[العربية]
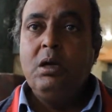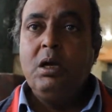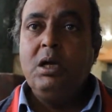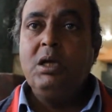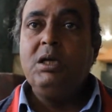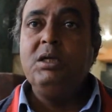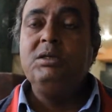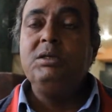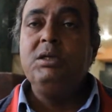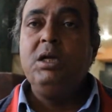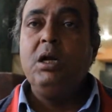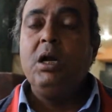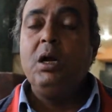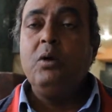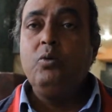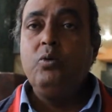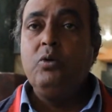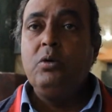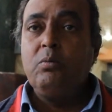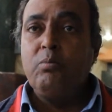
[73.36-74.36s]
هذه
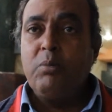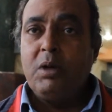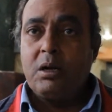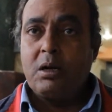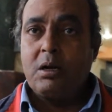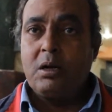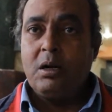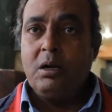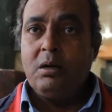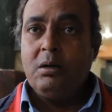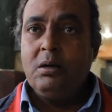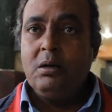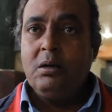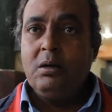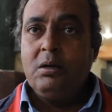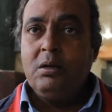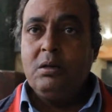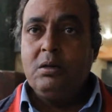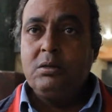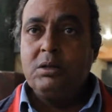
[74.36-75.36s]
أول مرة
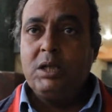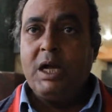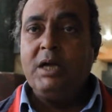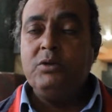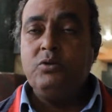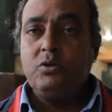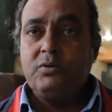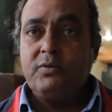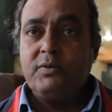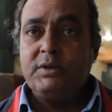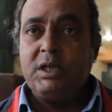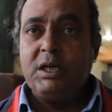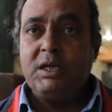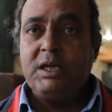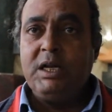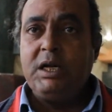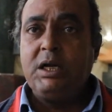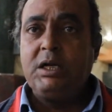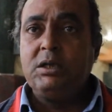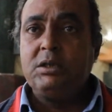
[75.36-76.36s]
تحدث في
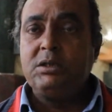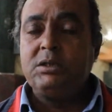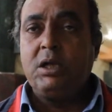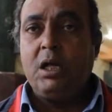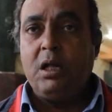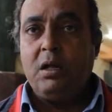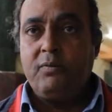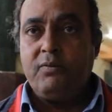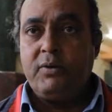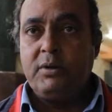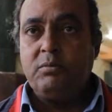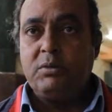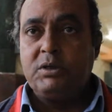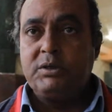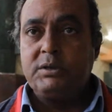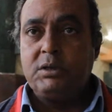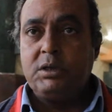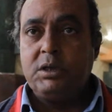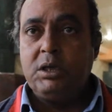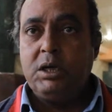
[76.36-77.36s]
تاريخ الصحافة
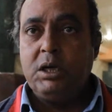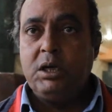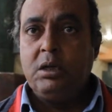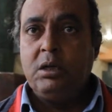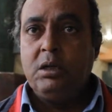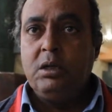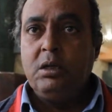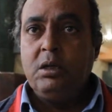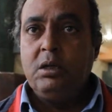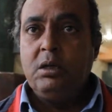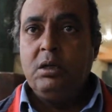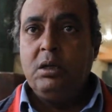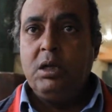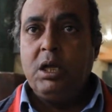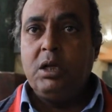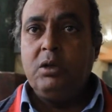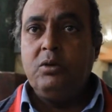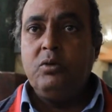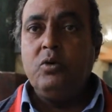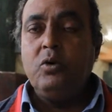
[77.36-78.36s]
المصرية
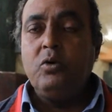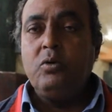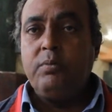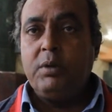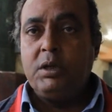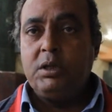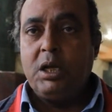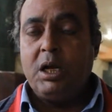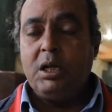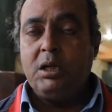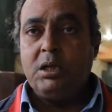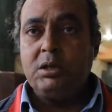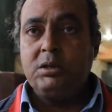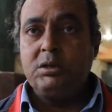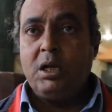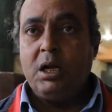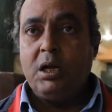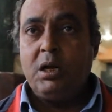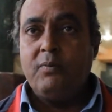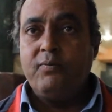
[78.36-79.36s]
أن يقبض على
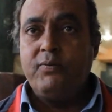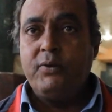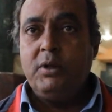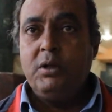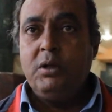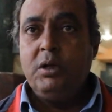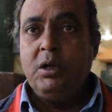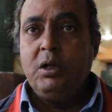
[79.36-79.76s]
صحفي